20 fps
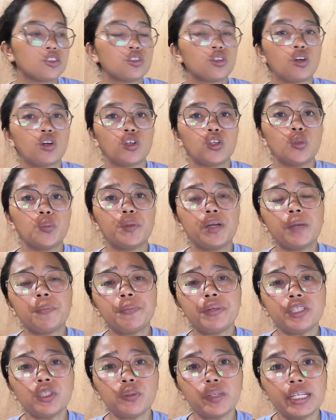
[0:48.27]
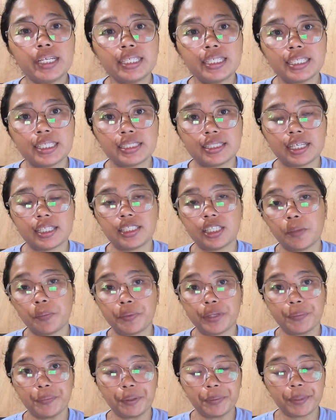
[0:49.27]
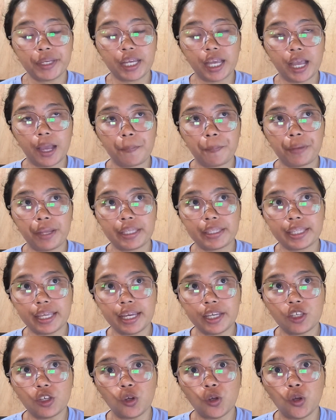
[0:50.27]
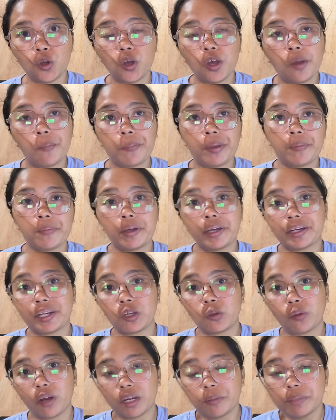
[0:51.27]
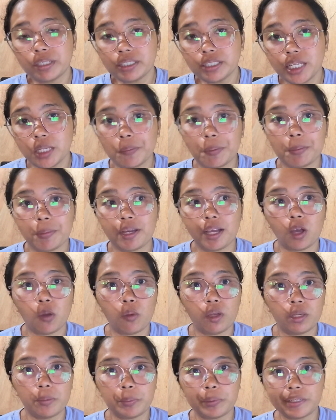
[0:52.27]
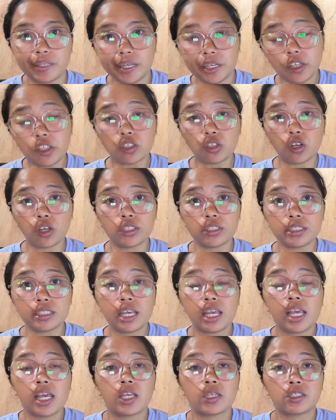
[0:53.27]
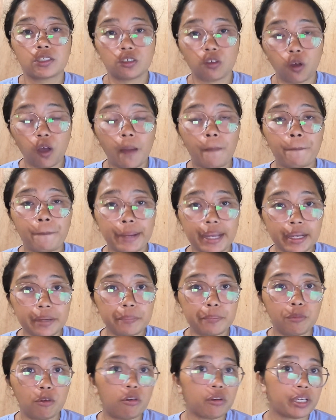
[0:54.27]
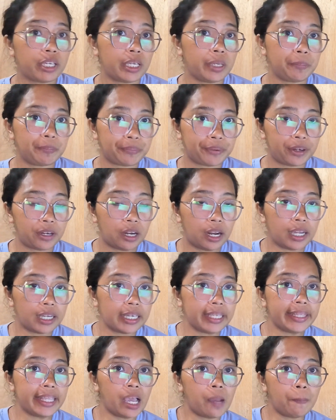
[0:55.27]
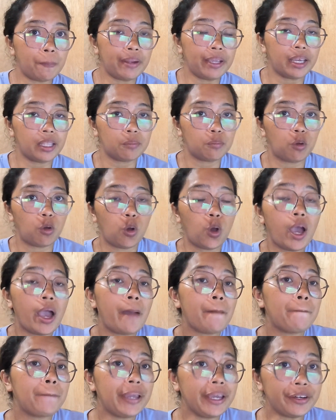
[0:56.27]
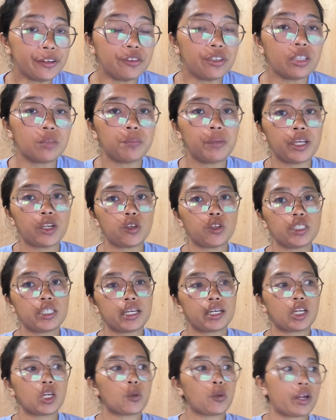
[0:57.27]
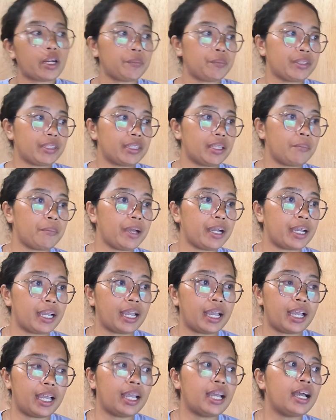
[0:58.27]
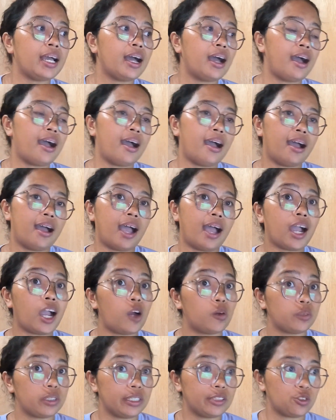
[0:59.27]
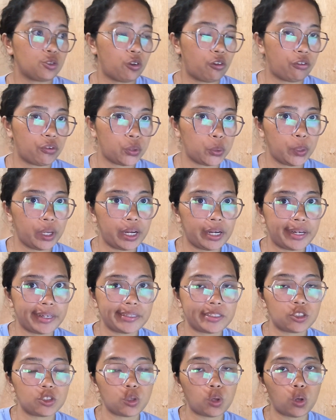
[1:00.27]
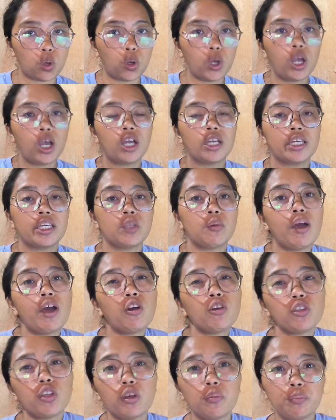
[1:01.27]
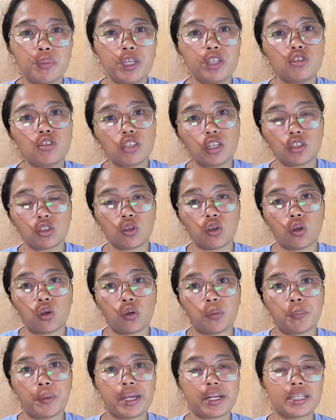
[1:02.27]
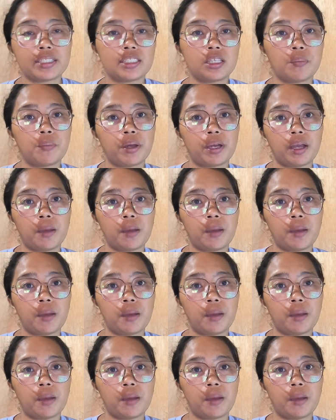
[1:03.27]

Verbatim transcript: So, yung mga virtual assistant, syempre, pag nag apply tayo, may mga requirements yan, may mga qualifications. So, kapag bookkeeper ang ina-applyan mo, meron at meron niyang requirement na mga uh, accounting software. So, ginawa ko tong video na to para sa